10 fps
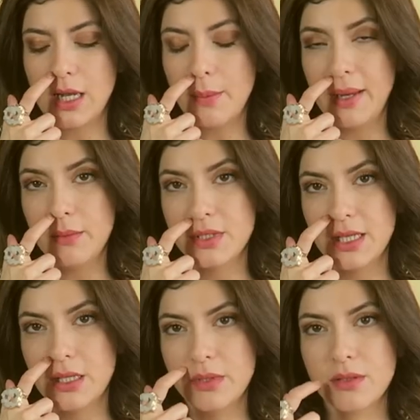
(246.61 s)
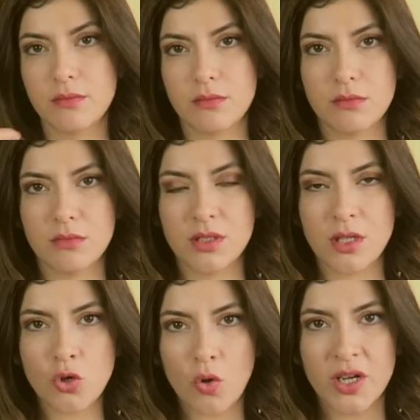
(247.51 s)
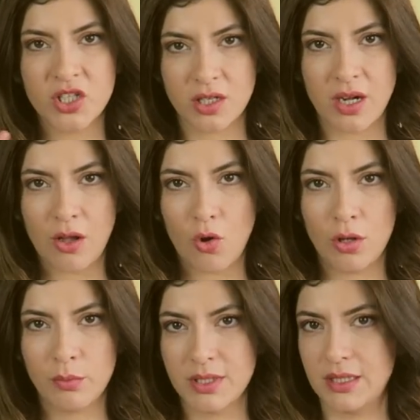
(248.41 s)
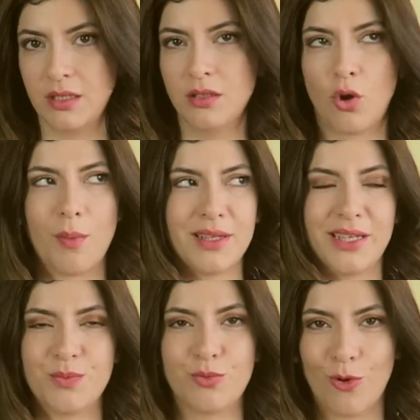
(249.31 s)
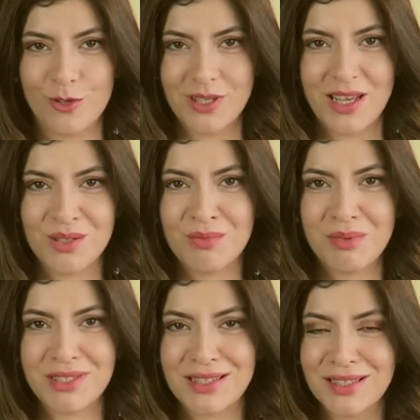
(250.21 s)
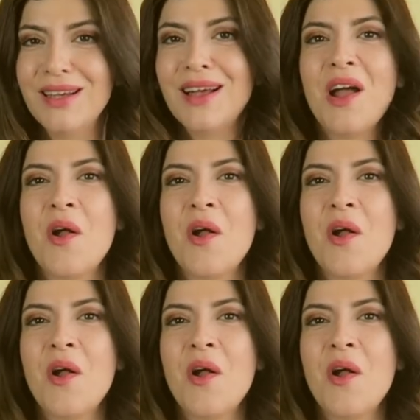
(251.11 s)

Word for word: Yani benim cildimin işte çok açık renk olması, normalde hiç bronzlaşmaması,